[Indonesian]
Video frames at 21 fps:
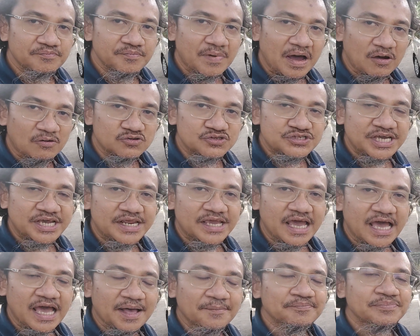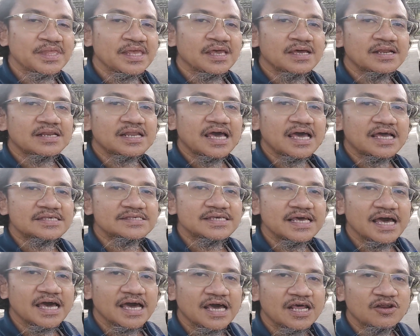mau syariah. Nah,
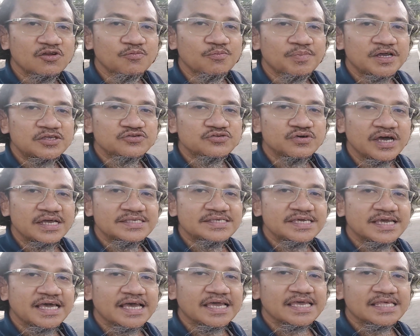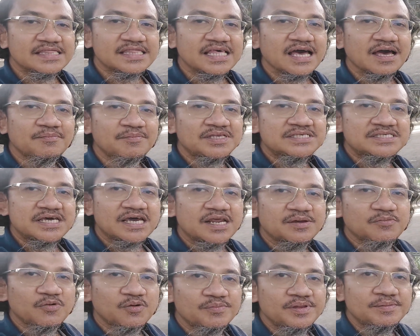jangan lupa juga jika kita
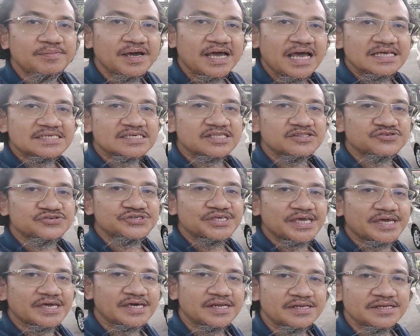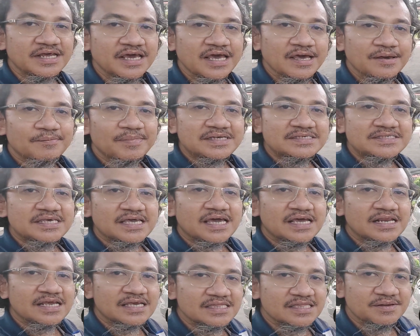mencari mobil bekas atau second,
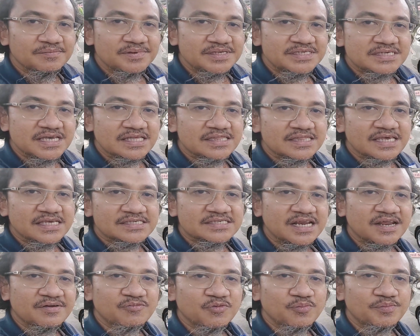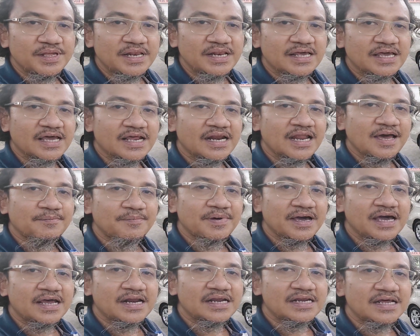pastikan kita bisa test drive mobil. Karena
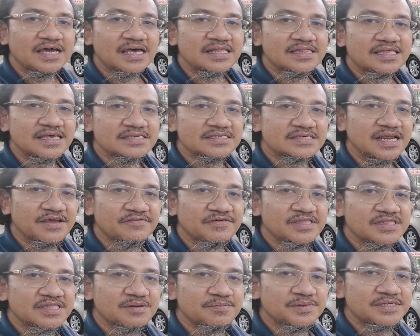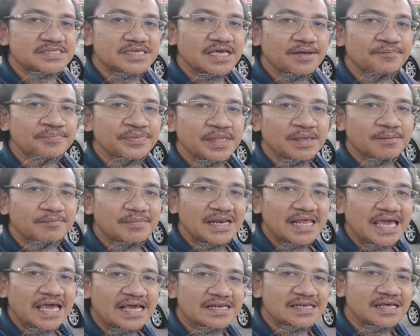apa? Karena dengan test drive kita bisa
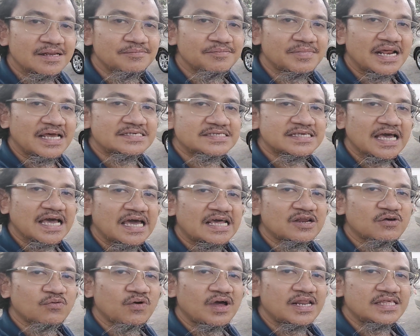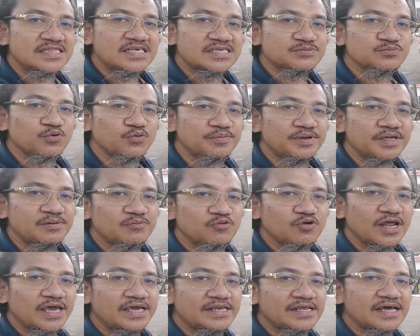melihat dan merasakan kualitas mobil
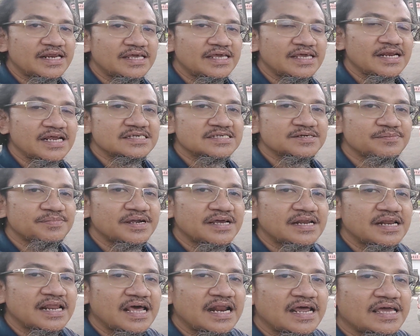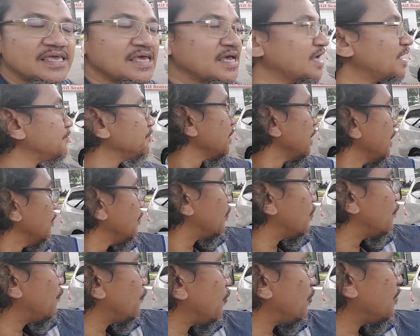mulai dari rasa berkendaranya,
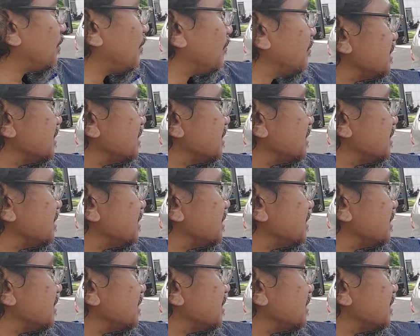performa